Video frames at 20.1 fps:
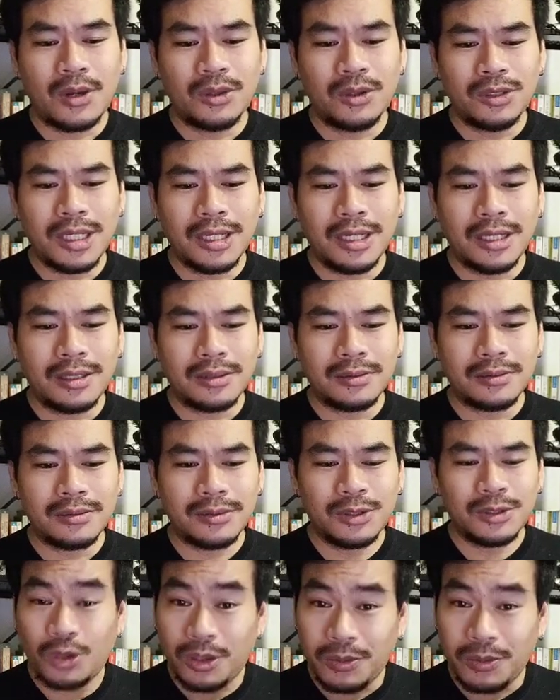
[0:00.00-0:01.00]
เขาจะ
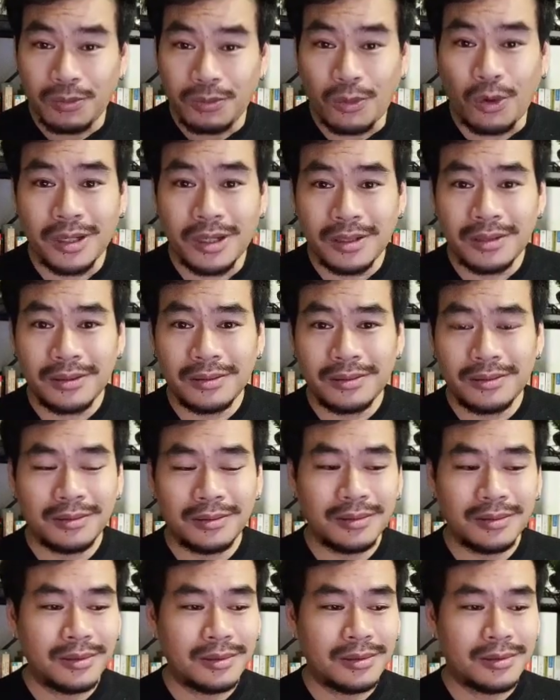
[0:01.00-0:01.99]
สวดมนต์
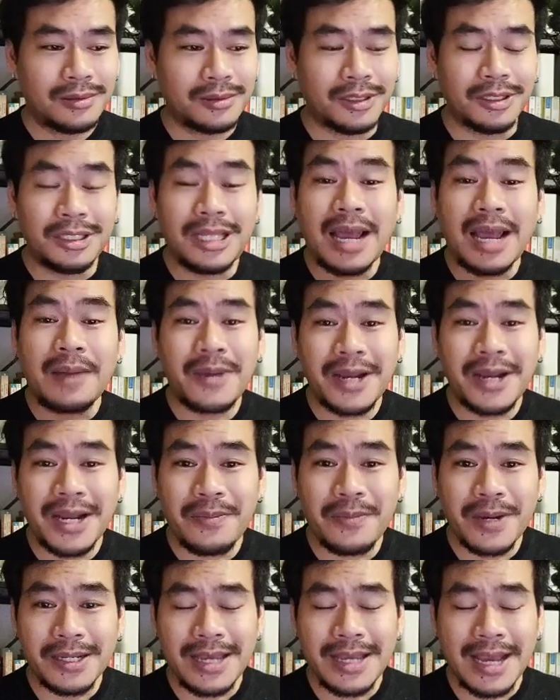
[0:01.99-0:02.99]
หรือทำอะไร
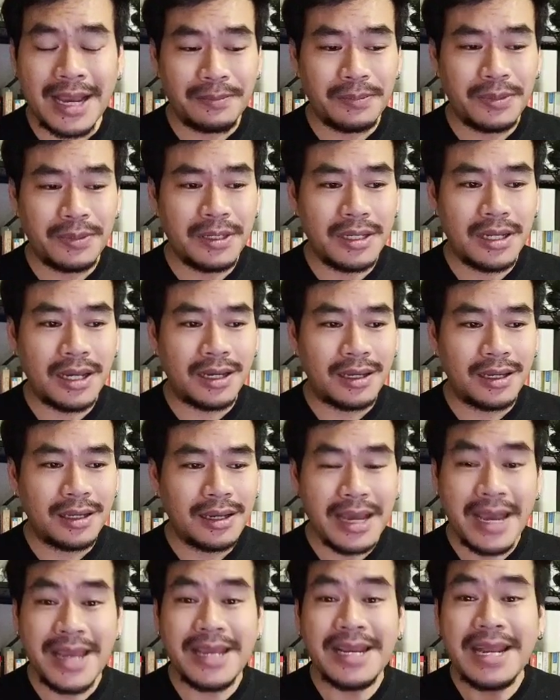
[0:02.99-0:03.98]
บางอย่างเพื่อ
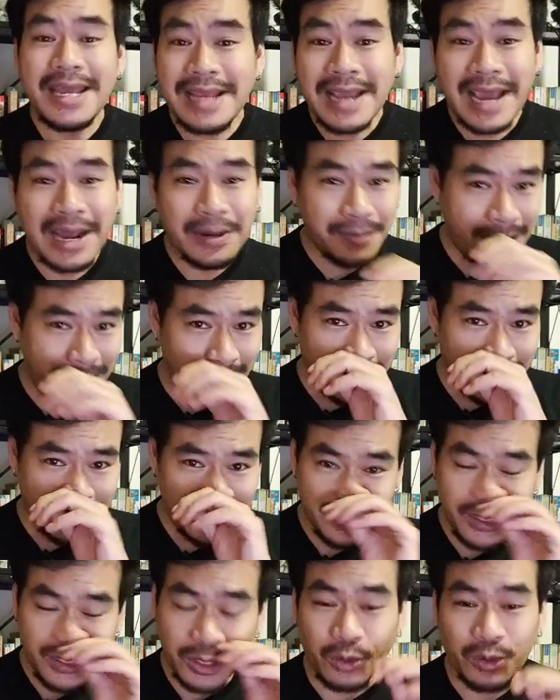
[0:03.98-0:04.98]
ให้ได้งานใหม่
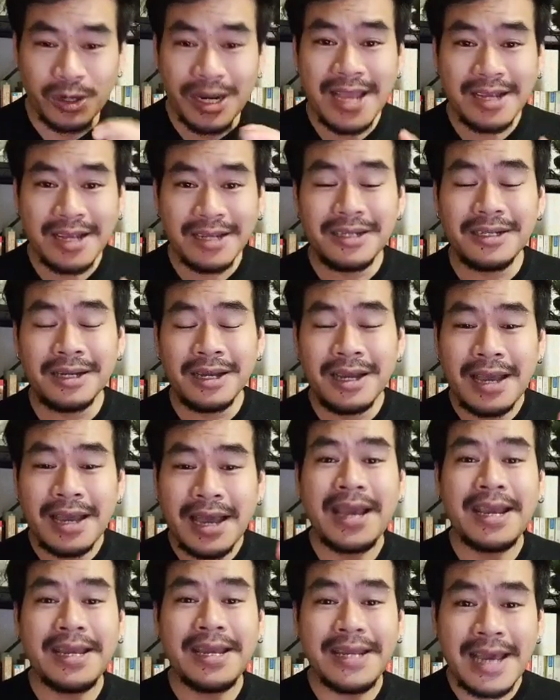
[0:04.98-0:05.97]
โจทย์แรกคือ
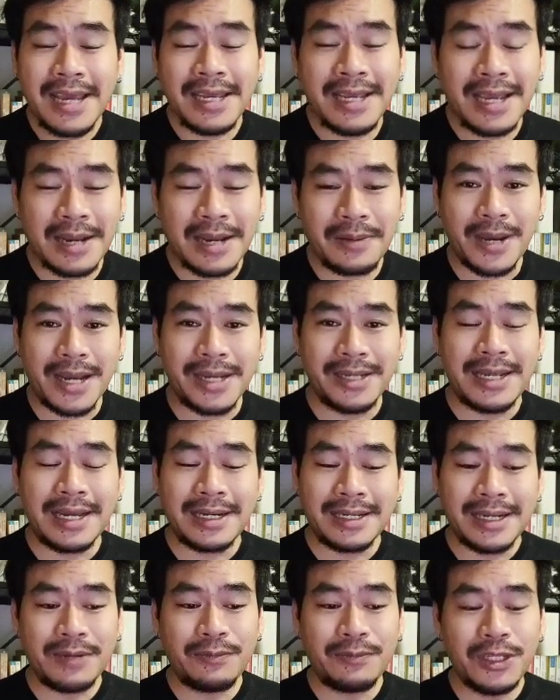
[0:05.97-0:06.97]
ให้ได้งานใหม่
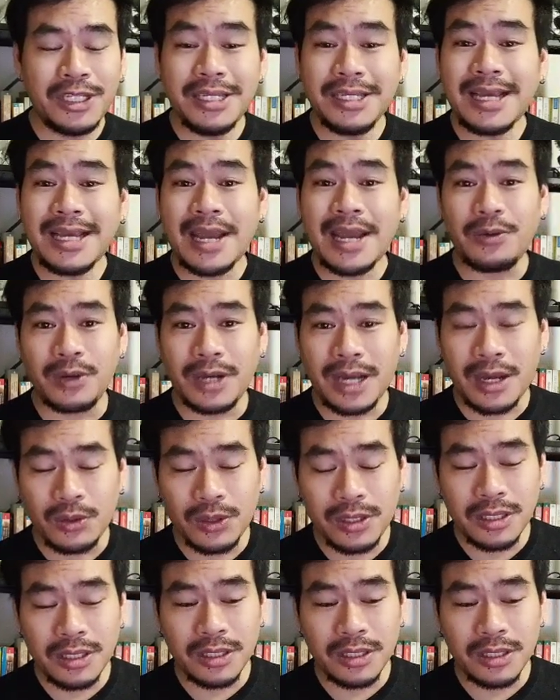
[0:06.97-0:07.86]
ดังนั้นวิธีการของเขา